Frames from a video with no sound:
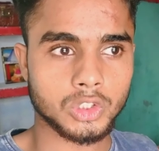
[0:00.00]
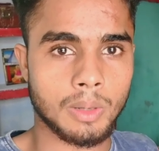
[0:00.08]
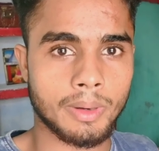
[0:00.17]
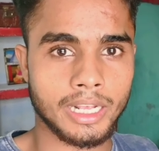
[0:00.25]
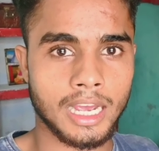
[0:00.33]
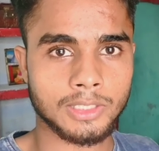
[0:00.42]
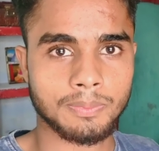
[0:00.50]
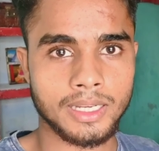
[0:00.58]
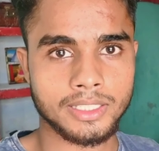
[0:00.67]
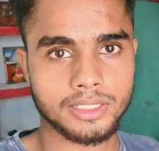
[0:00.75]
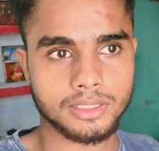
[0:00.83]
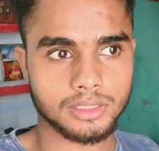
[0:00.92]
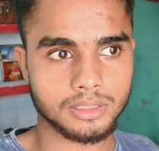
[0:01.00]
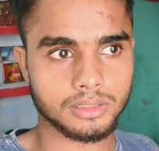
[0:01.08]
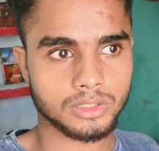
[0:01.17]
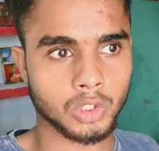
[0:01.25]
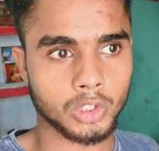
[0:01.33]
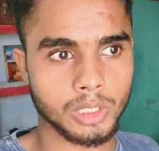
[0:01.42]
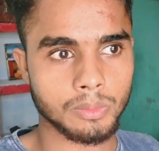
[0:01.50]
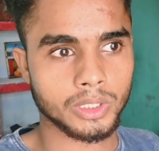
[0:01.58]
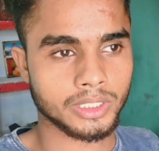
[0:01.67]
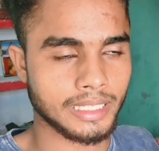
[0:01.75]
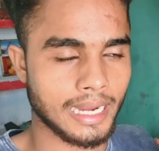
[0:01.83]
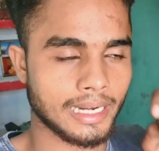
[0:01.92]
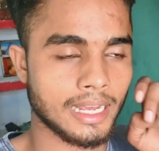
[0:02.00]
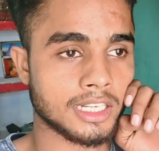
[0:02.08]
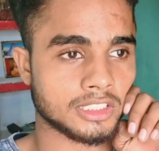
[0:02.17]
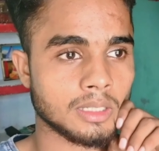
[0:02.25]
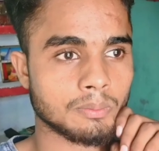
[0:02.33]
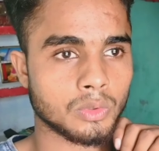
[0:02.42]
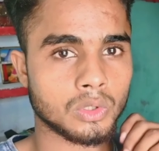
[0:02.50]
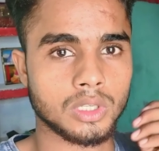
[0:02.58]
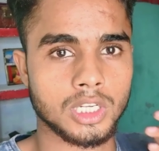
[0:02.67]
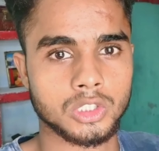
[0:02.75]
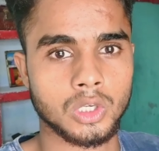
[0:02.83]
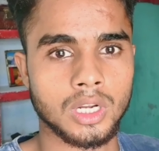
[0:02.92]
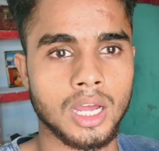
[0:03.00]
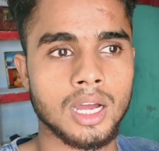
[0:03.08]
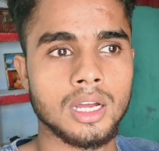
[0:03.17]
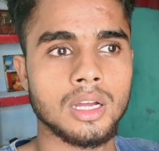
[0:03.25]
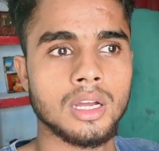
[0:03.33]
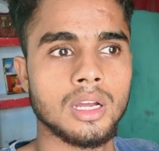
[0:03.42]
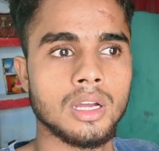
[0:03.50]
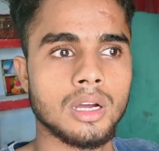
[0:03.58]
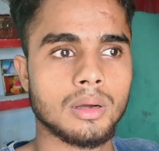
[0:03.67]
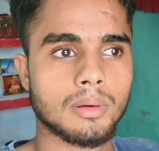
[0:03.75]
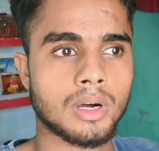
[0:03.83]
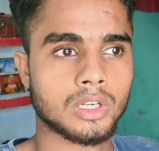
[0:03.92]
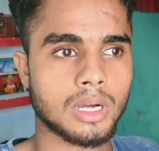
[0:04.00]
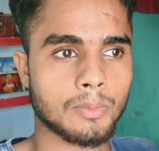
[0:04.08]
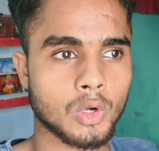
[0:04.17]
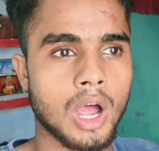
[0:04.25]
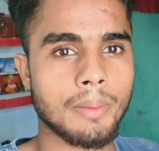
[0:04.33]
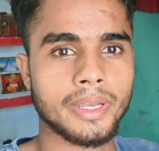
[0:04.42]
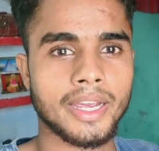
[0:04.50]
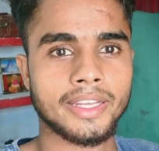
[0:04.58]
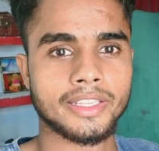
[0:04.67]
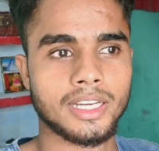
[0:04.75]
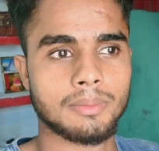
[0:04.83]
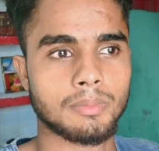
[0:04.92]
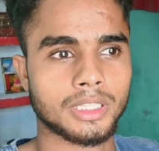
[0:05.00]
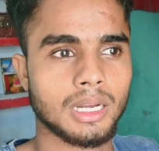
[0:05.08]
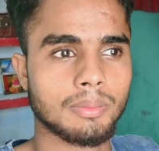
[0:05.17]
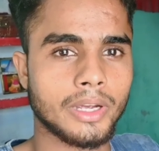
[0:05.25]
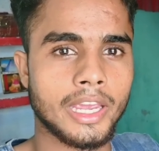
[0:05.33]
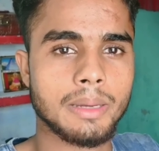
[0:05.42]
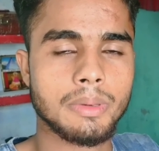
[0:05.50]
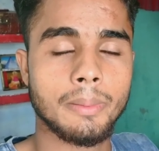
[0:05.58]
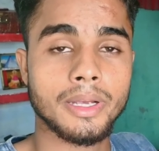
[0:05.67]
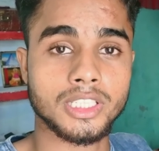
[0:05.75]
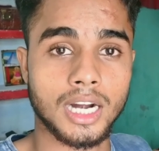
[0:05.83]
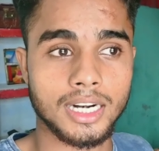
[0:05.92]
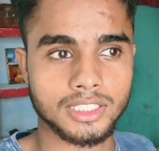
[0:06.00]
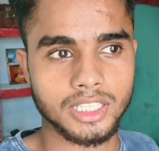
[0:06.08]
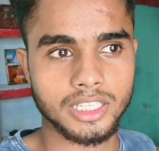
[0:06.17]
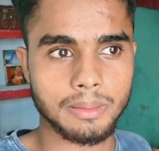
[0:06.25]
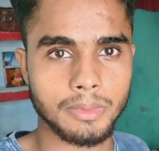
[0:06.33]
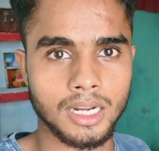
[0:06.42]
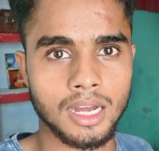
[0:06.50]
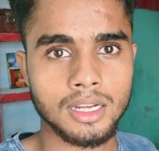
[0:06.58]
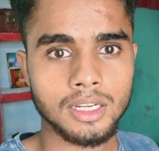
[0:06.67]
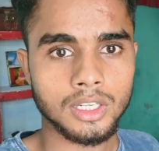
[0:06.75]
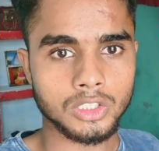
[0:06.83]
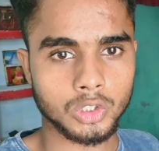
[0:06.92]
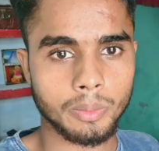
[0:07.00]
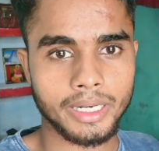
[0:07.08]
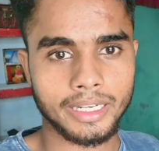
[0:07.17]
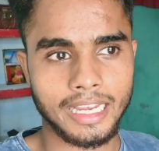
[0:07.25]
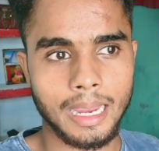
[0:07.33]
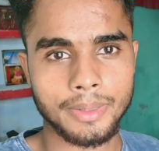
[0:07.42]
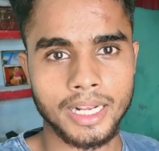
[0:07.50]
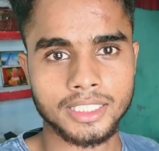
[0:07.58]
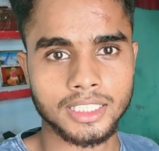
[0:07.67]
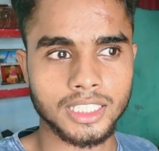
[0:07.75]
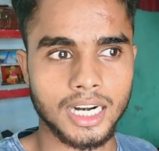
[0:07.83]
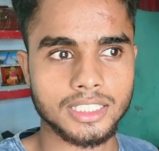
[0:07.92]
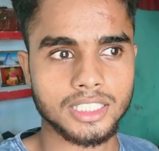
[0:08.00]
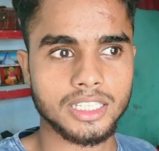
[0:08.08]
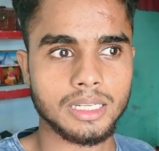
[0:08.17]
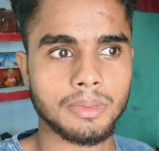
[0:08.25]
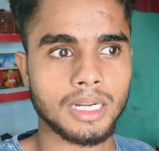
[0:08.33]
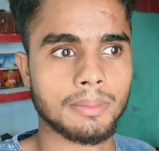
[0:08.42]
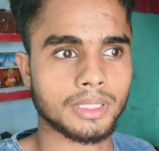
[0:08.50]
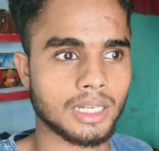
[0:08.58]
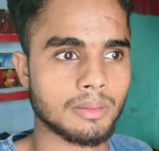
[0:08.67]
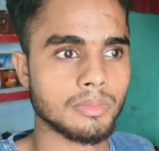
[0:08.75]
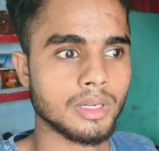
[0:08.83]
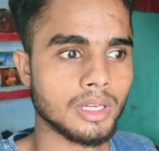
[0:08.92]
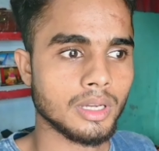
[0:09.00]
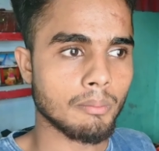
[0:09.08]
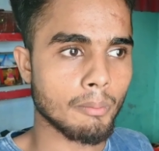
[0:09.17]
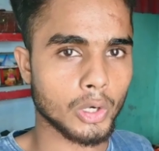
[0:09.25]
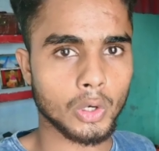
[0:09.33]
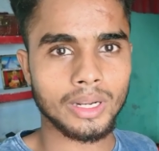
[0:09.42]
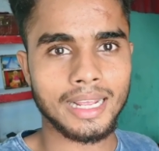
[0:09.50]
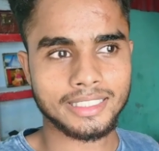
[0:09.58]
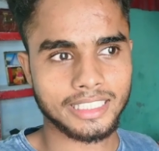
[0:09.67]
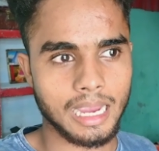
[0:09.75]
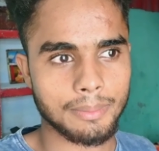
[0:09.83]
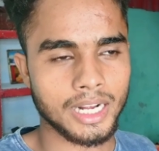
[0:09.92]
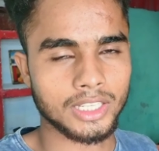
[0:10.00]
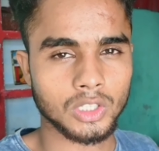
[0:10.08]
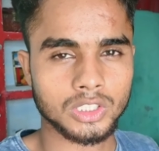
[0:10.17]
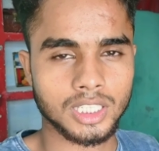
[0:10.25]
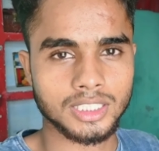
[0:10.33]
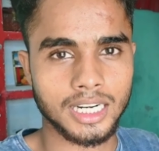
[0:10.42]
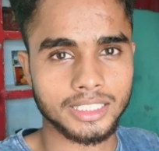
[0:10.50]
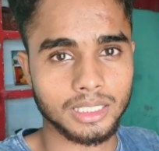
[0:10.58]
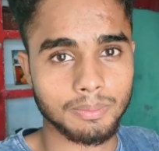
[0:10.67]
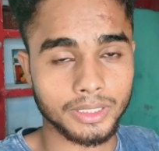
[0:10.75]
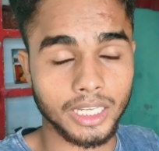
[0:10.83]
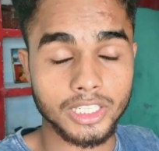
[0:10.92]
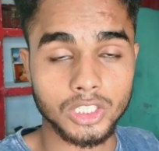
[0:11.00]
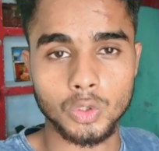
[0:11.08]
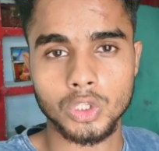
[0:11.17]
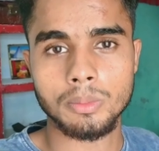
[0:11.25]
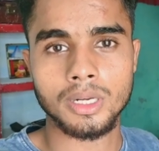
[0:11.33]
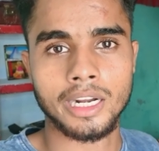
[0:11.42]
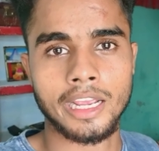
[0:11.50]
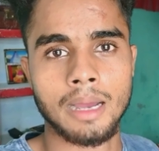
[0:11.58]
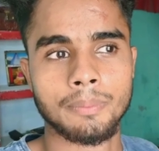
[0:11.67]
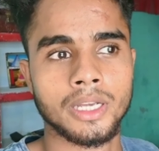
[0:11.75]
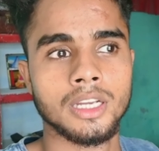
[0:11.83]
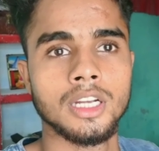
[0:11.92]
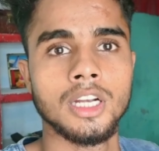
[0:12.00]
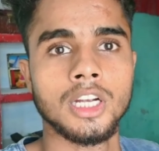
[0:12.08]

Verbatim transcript: जो हमारे आस छोटे मोटे शहर हैं हसनपुर गजरौला और अमरोहा भी गए थे हम मतलब कहीं भी हमें चार्जर नहीं मिला जो मेरा कैमरा इसका चार्जर नहीं मिला मतलब मिरोलेस कैमरा है तो इसका चार्जर पता नहीं क्यों नहीं मिल रहा है यहाँ पे